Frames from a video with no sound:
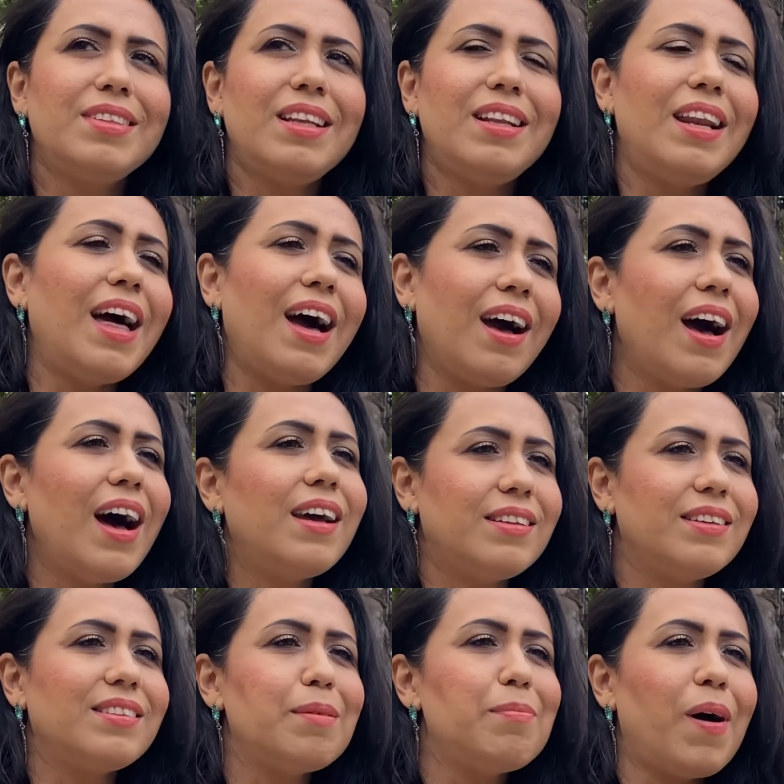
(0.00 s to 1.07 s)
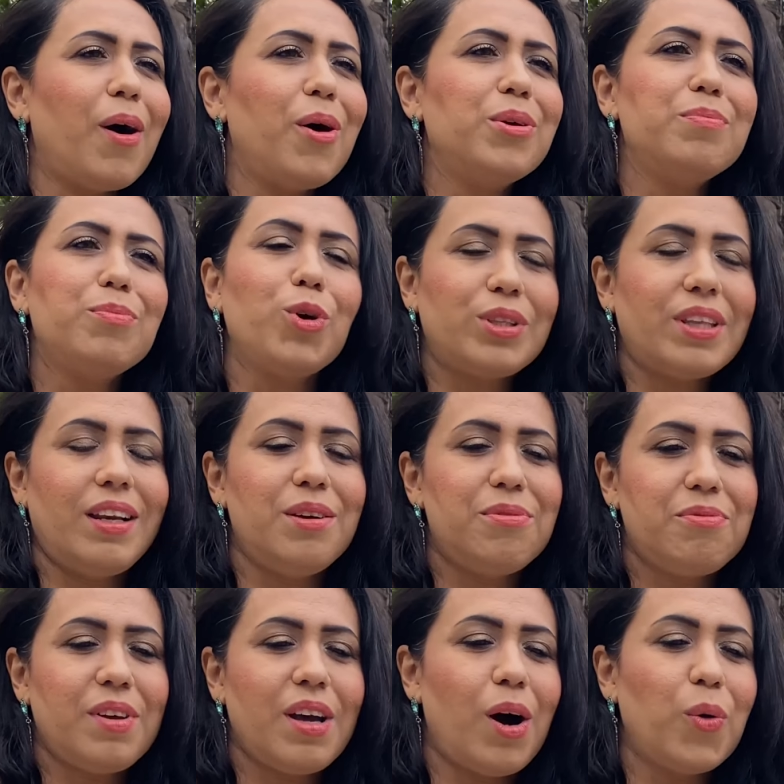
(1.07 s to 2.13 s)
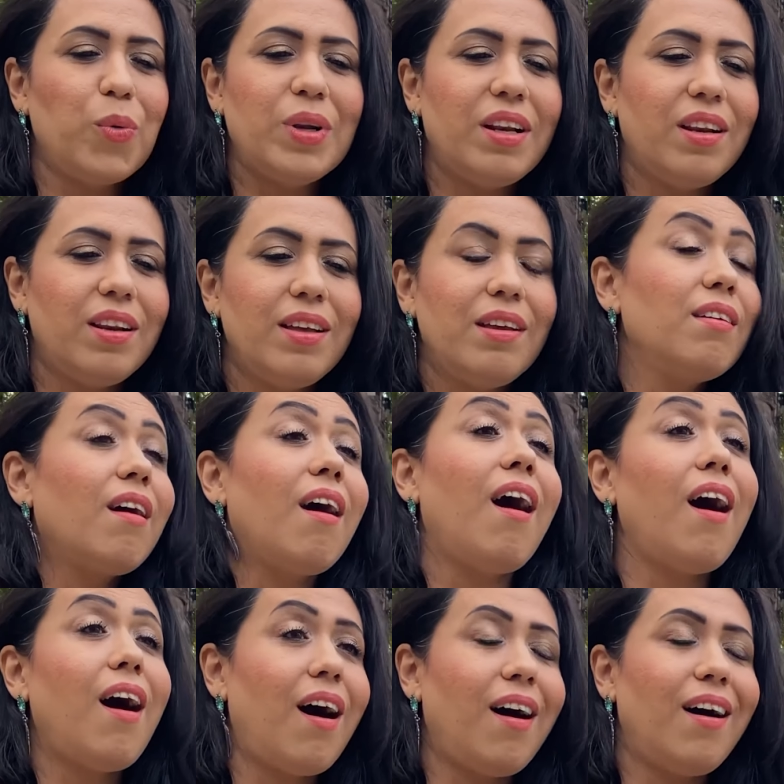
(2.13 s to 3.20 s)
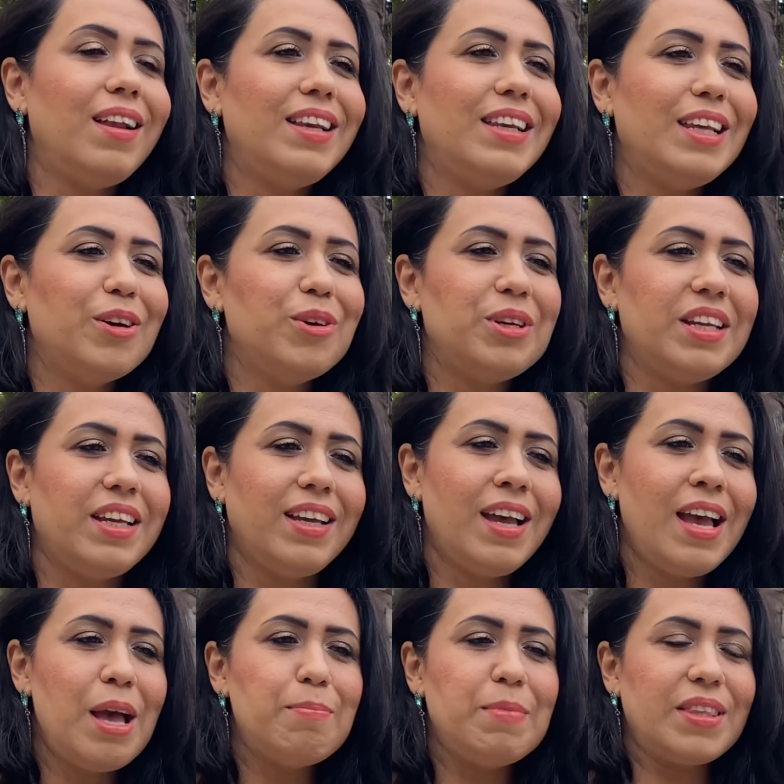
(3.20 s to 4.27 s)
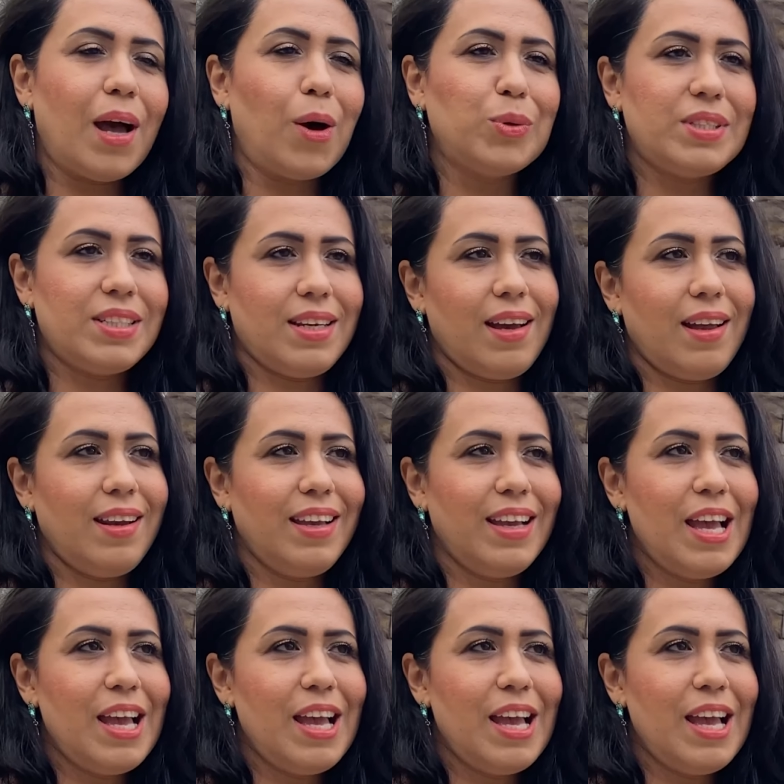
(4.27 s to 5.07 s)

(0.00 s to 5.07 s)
الأغاني تبعهم مختلفة أو الإيقاع اللي هن متعودين عليه